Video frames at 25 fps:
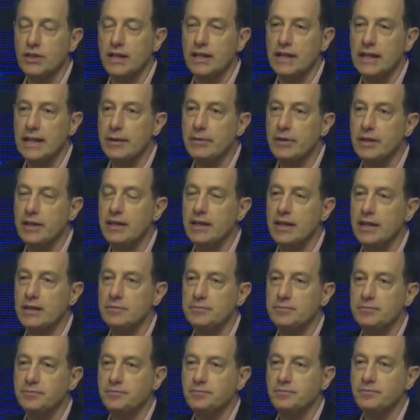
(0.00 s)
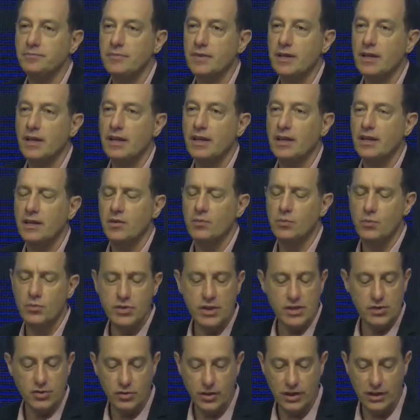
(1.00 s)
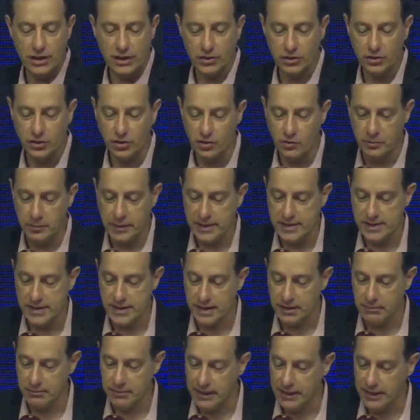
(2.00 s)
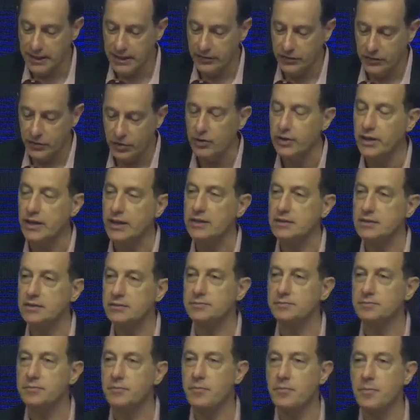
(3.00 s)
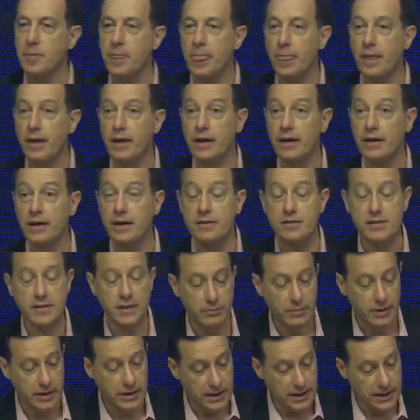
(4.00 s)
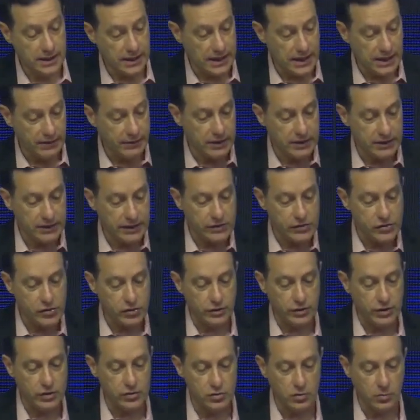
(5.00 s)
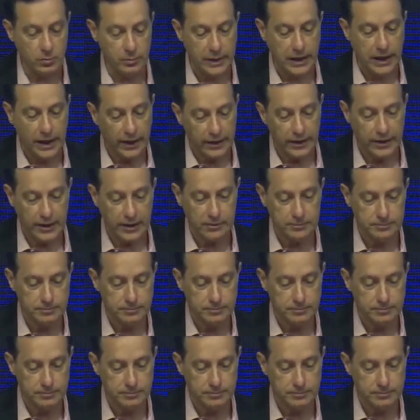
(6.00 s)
en la vida, muchacho que le tocó pasar mil historias, recibe la bendición de su padre,